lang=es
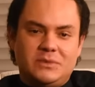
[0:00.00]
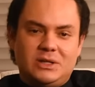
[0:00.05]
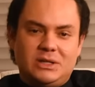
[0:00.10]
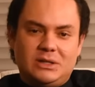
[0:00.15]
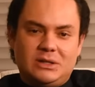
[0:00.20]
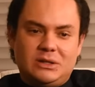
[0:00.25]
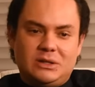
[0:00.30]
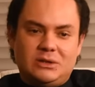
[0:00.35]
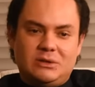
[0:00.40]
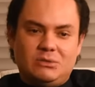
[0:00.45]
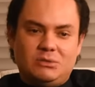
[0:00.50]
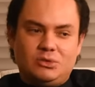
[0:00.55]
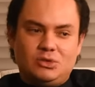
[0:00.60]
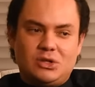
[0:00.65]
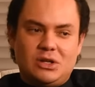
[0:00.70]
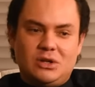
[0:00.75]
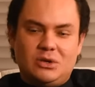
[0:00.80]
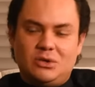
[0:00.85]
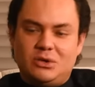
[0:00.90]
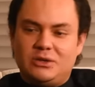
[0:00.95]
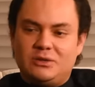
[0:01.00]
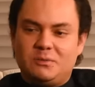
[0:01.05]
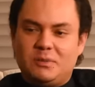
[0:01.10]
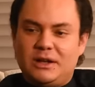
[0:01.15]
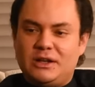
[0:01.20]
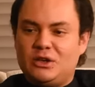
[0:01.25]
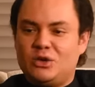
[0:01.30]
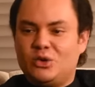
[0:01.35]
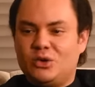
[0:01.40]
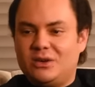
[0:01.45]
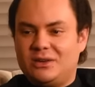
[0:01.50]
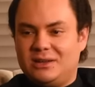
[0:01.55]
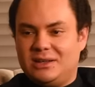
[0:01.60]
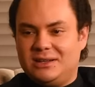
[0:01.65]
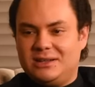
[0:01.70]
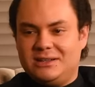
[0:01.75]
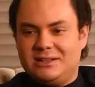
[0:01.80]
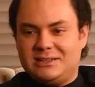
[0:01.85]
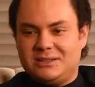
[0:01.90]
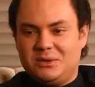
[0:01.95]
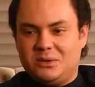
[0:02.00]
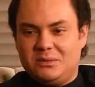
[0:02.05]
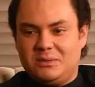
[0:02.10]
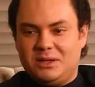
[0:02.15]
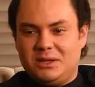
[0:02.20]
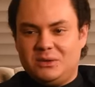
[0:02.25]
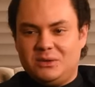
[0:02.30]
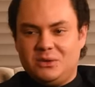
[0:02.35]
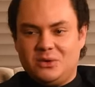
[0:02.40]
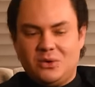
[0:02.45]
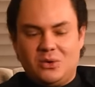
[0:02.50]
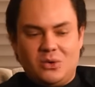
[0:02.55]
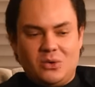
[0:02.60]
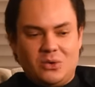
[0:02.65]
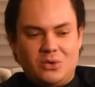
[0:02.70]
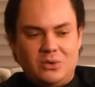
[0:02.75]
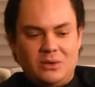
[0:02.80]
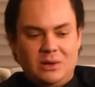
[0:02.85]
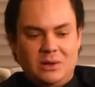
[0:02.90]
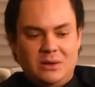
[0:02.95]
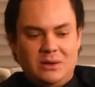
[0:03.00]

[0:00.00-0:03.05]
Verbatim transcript: eh, un señor español que en ese momento,